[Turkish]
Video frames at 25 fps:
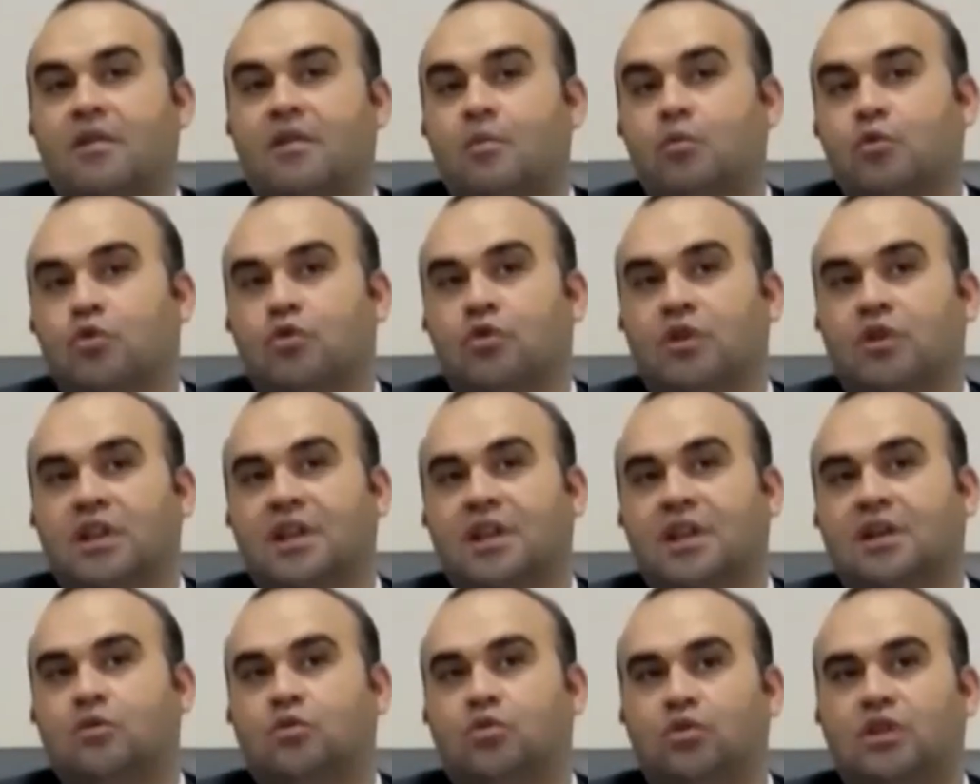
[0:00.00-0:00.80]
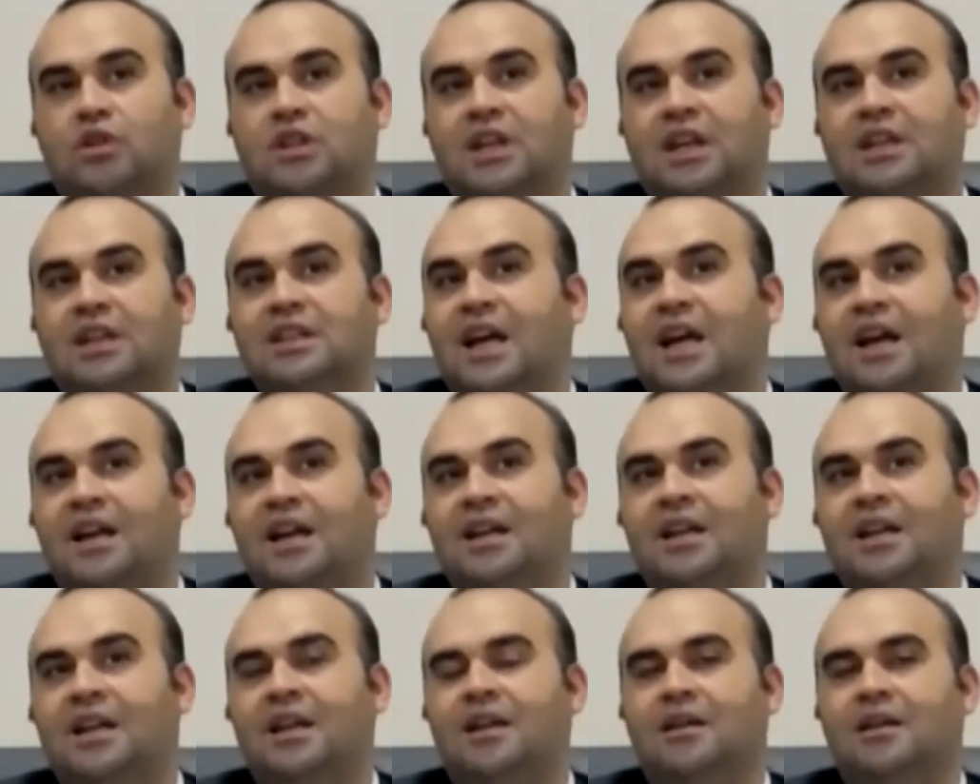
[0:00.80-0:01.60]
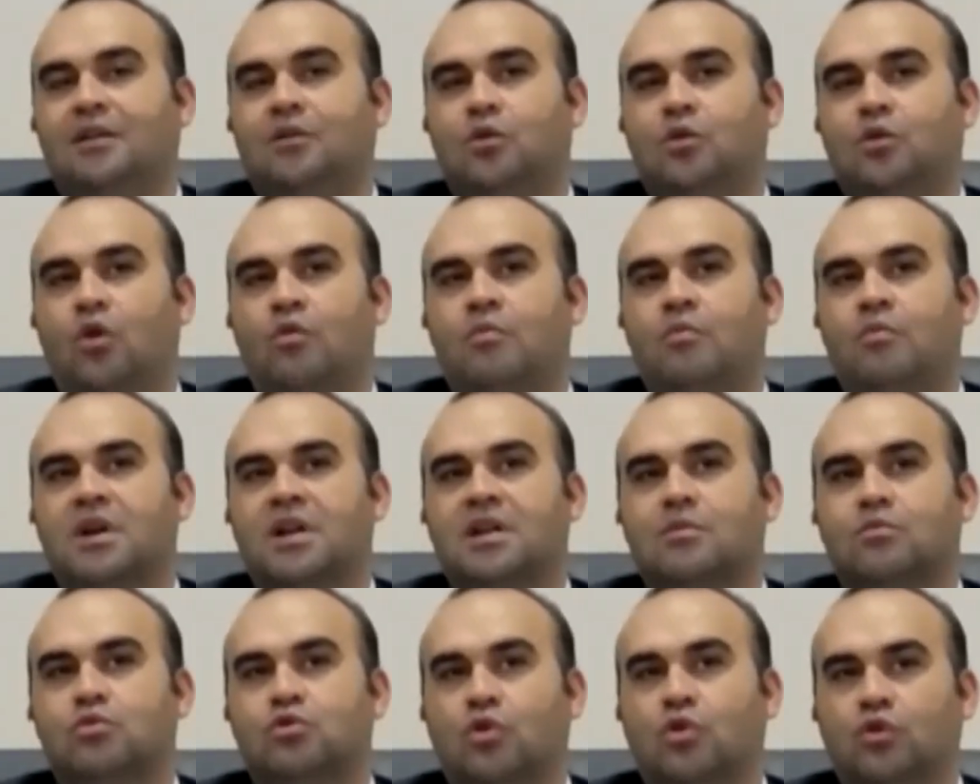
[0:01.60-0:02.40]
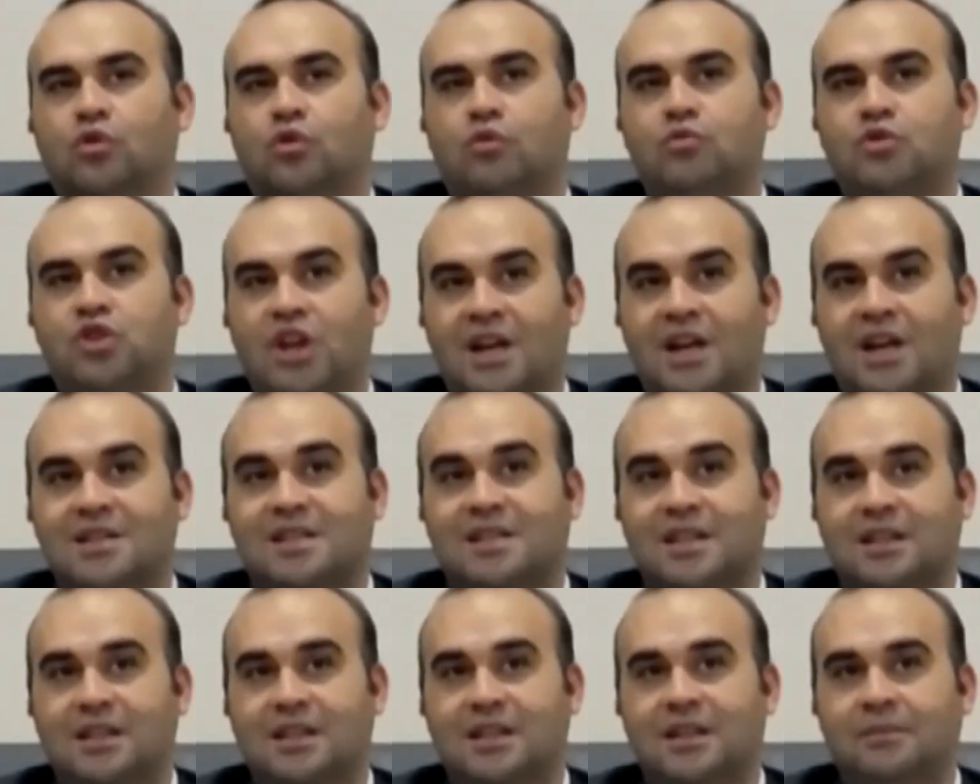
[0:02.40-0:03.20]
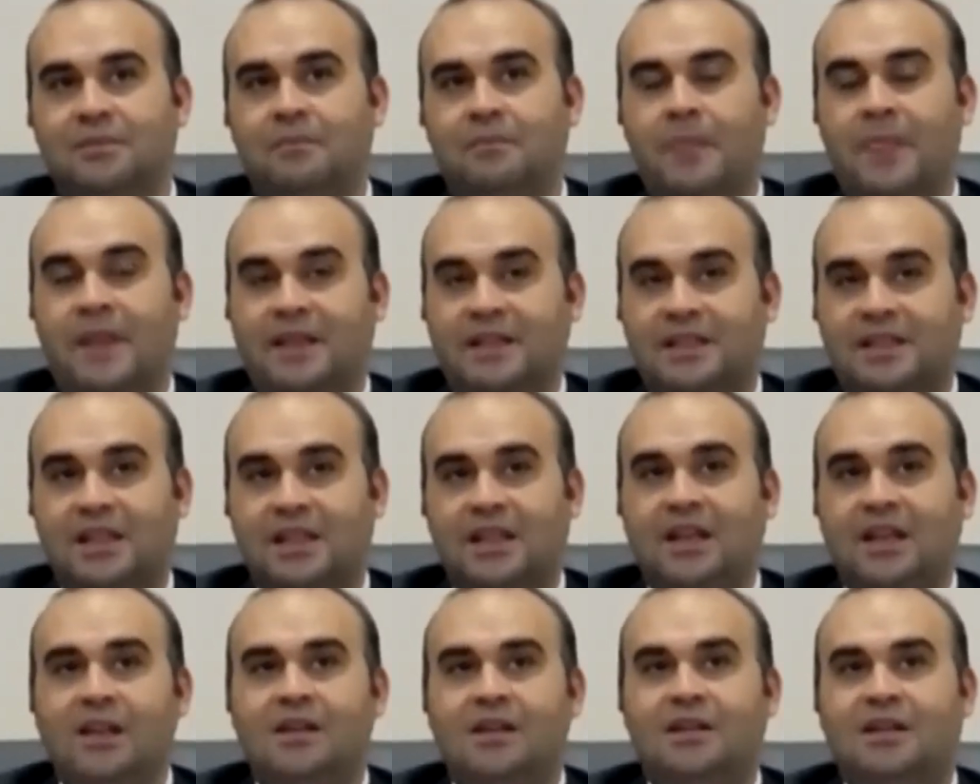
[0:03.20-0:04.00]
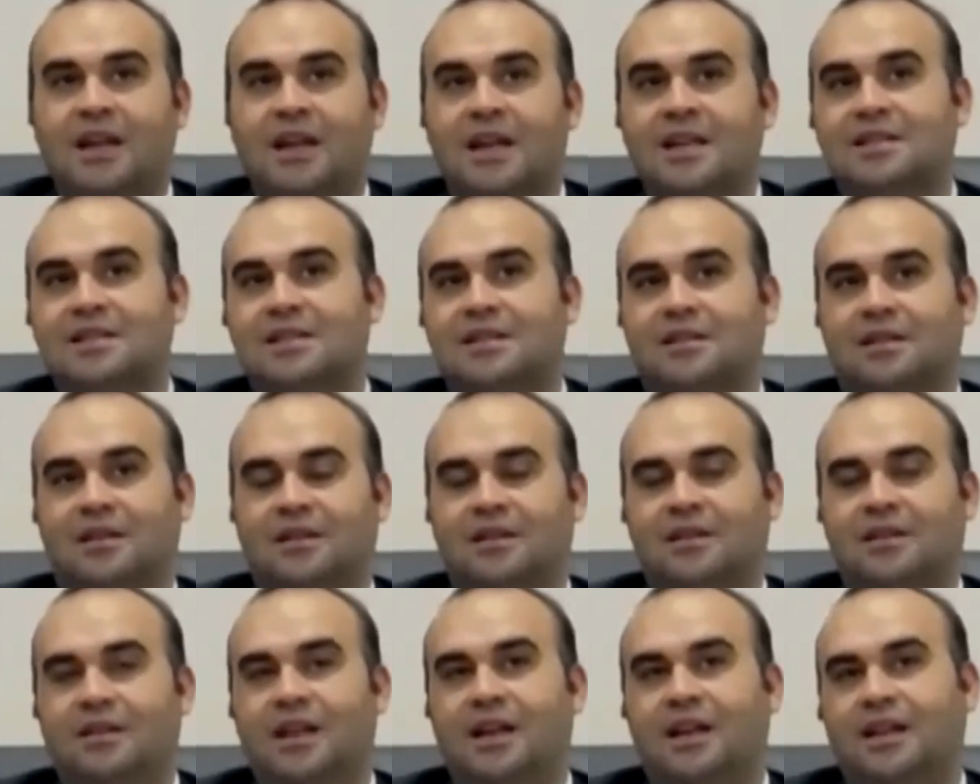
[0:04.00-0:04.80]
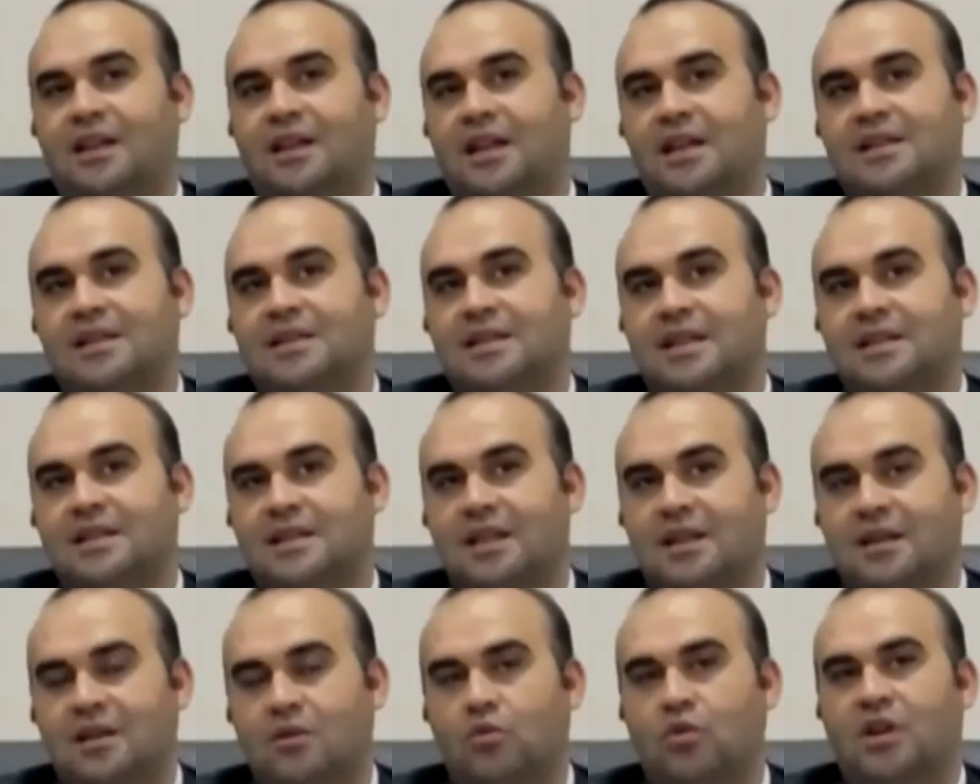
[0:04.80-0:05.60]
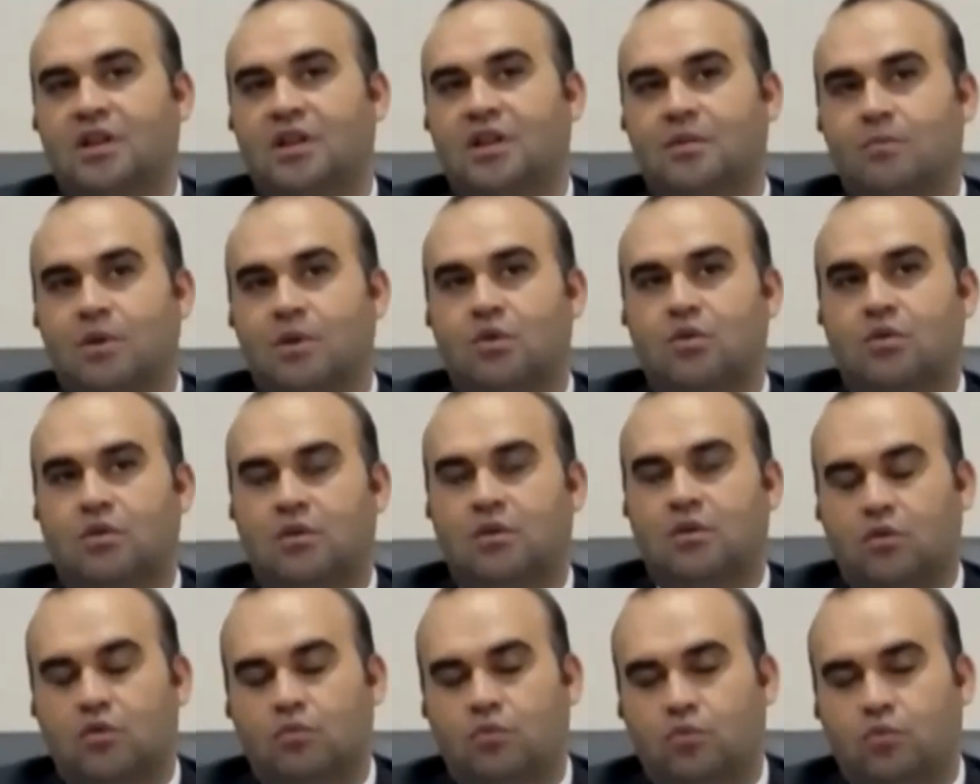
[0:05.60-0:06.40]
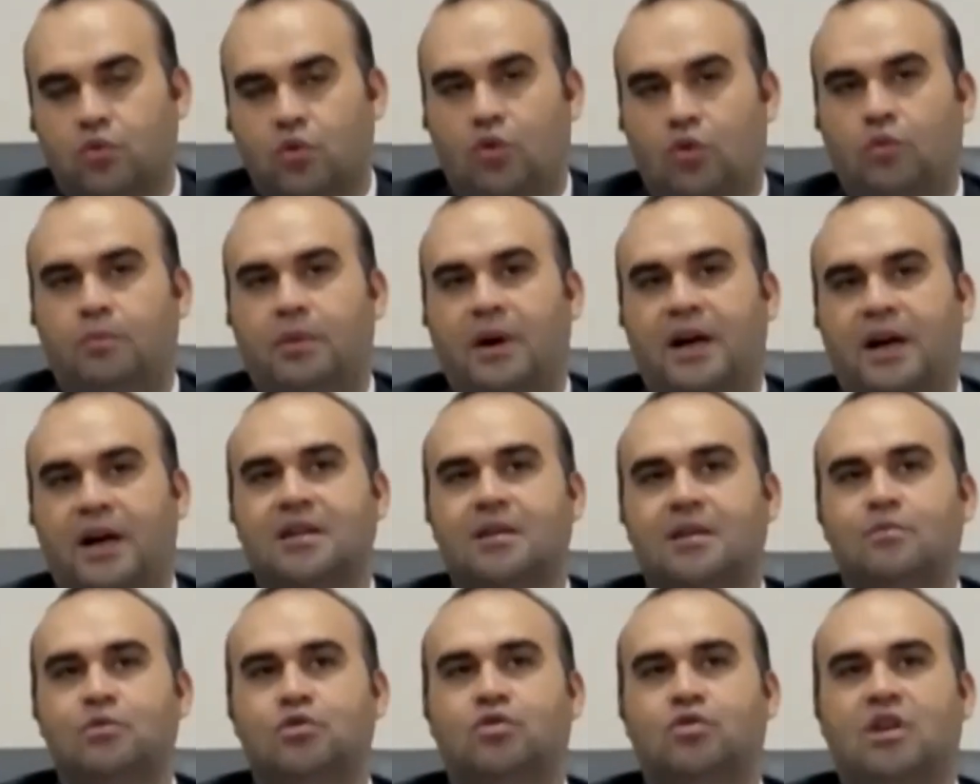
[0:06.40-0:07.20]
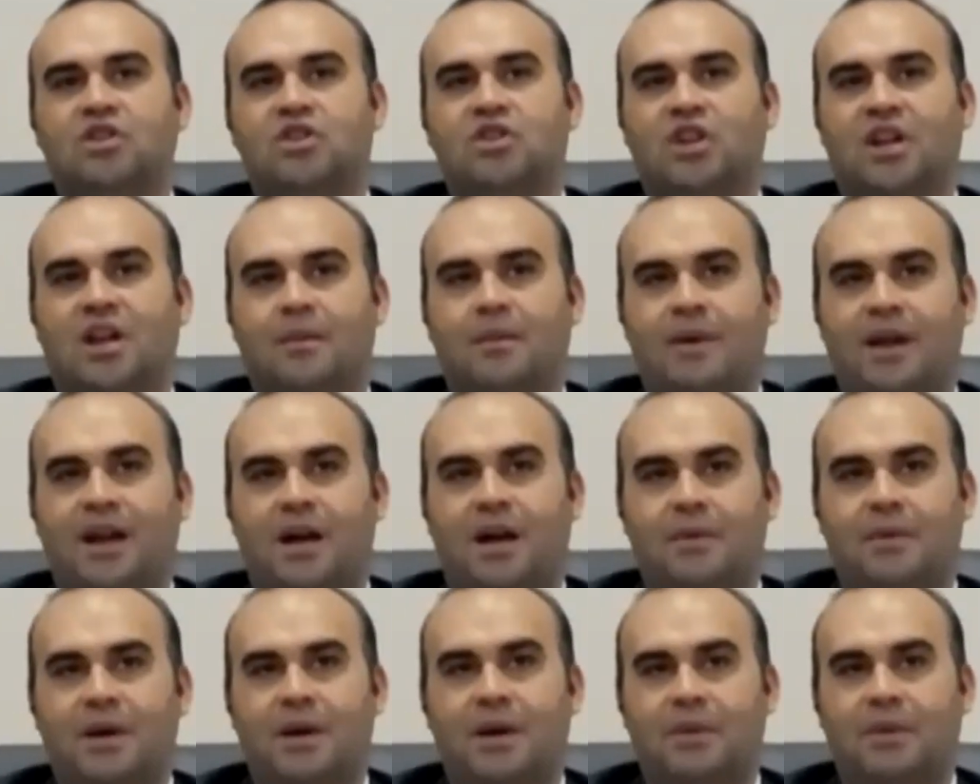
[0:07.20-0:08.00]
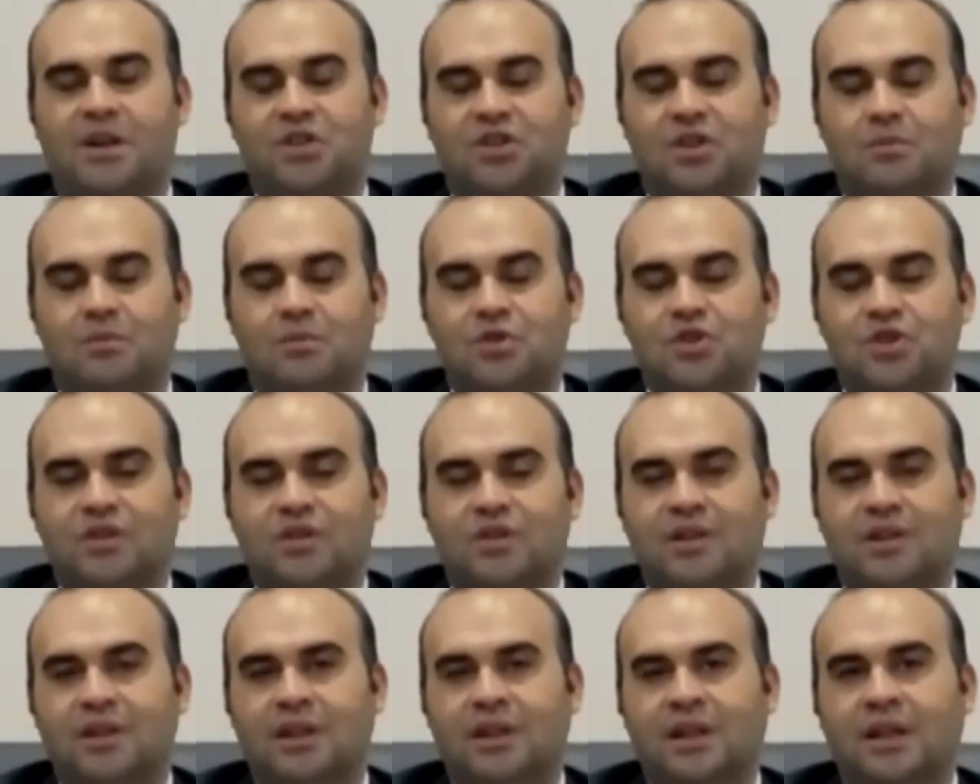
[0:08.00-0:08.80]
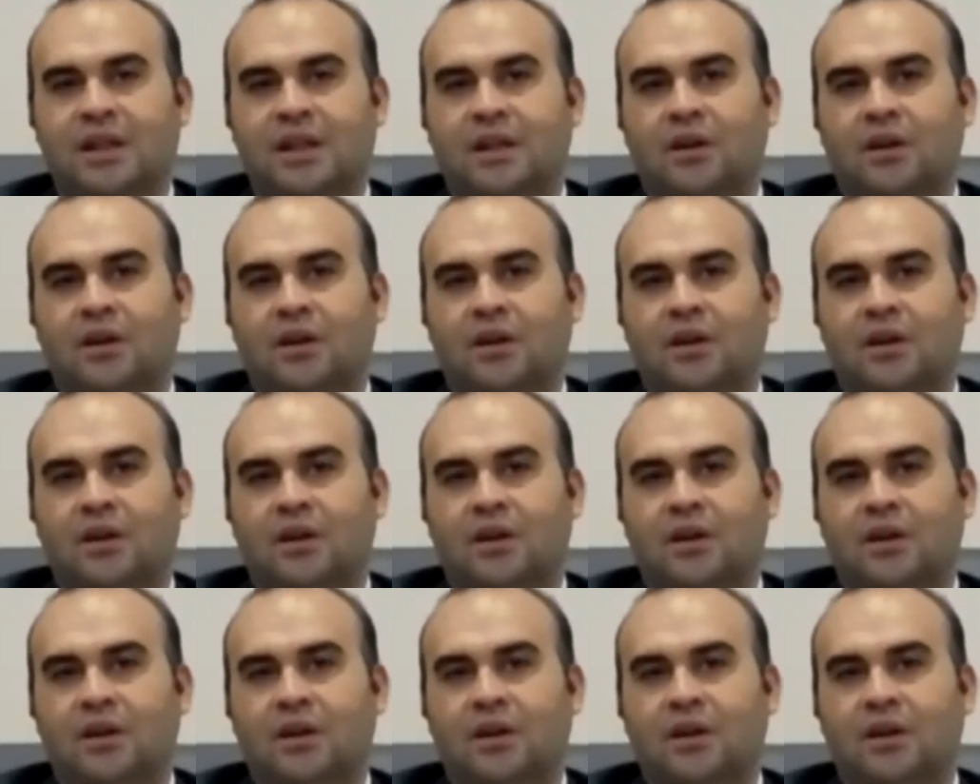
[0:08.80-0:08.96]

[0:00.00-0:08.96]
Ve bugüne dek Türkiye yerli yoğun bakım solunum cihazını ki ilk kez neredeyse seri üretimi bu pandemi süreciyle beraber başlamıştı.